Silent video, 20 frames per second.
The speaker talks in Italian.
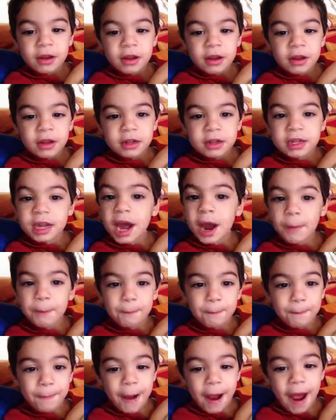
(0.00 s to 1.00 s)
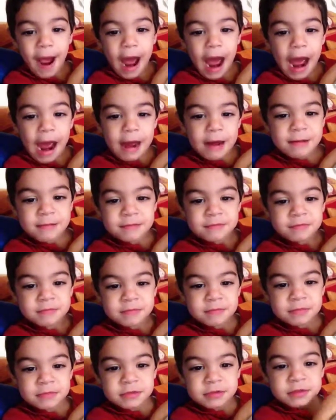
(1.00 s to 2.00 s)
Palermo. Sempre. Ciao
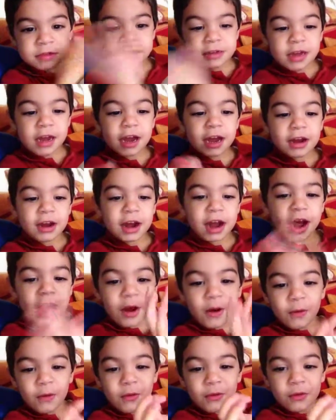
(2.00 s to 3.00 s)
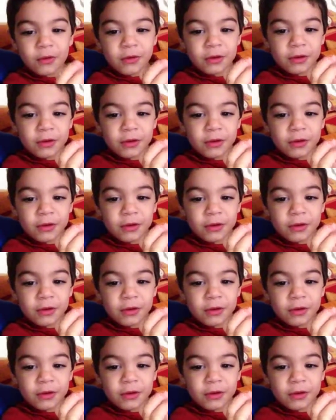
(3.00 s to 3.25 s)
ciao. ciao, ciao.